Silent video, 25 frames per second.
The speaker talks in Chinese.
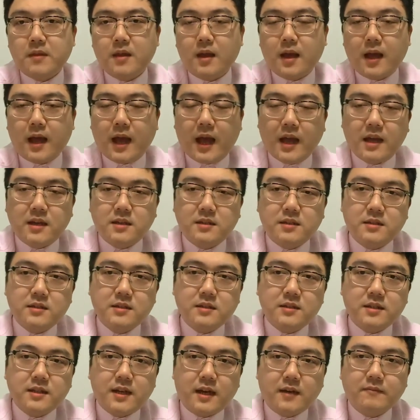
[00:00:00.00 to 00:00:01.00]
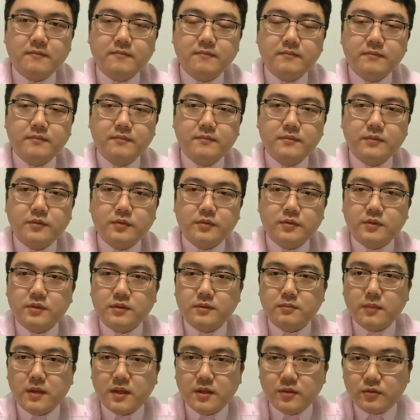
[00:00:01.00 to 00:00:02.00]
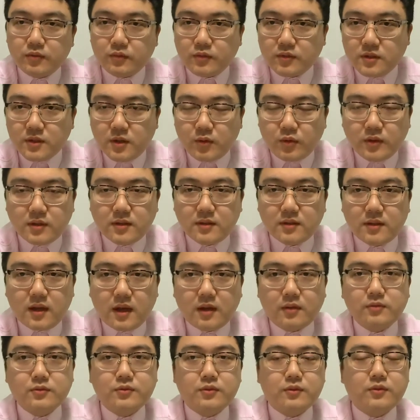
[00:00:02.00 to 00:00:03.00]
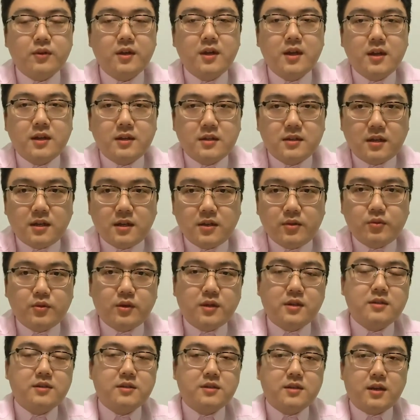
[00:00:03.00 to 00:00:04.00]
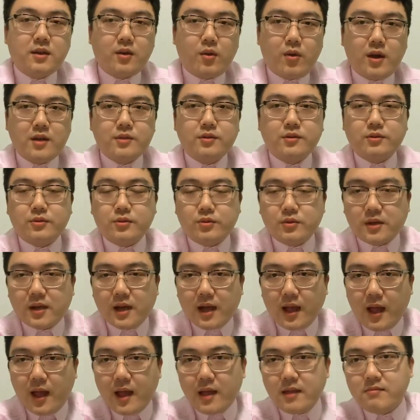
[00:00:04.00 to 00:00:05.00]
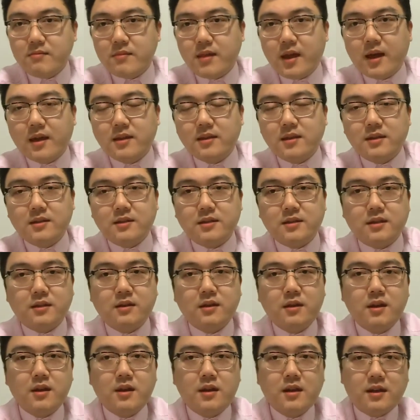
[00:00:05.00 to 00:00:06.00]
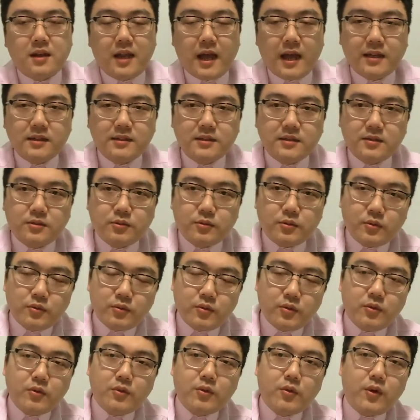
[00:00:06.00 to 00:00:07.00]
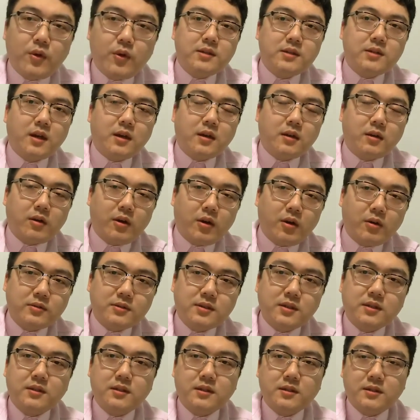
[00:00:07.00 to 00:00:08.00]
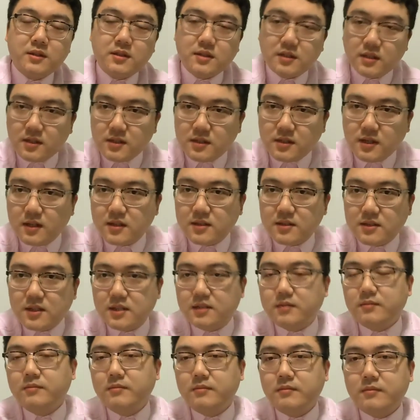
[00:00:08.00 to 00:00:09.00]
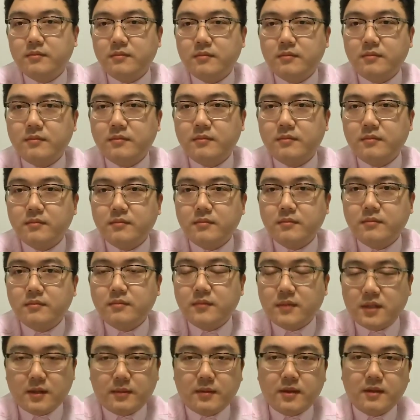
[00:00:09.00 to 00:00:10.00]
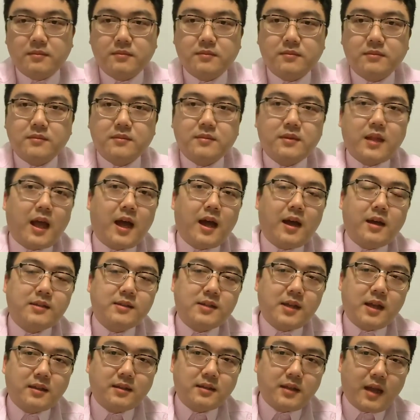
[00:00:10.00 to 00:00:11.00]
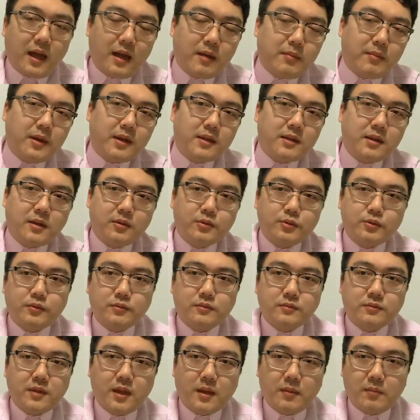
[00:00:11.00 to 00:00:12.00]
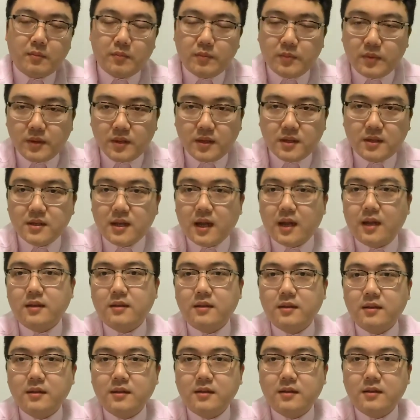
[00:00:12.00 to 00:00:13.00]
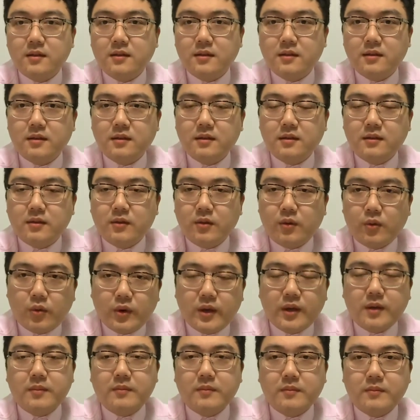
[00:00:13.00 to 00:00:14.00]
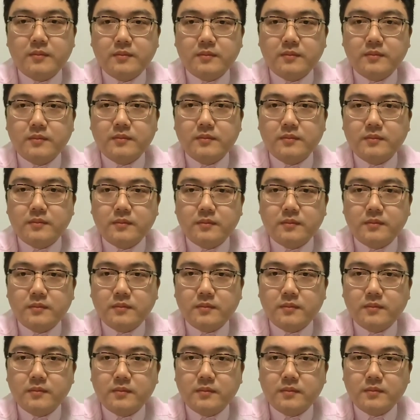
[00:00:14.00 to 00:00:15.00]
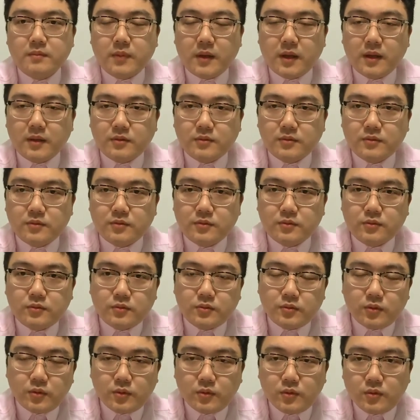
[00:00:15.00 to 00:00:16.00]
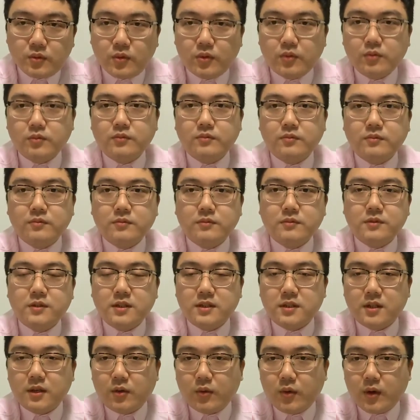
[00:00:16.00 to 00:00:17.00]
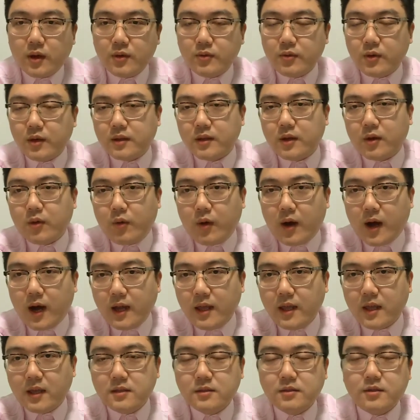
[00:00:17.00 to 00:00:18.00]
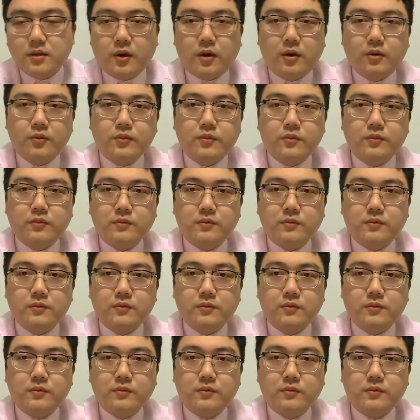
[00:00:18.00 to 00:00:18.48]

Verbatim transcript: 还是一样。是民主社会当中人与人之间关系去看待那些来自中共场高层的这些人精，那么他在谈判当中，那必然会被中共这些官员的花言巧语、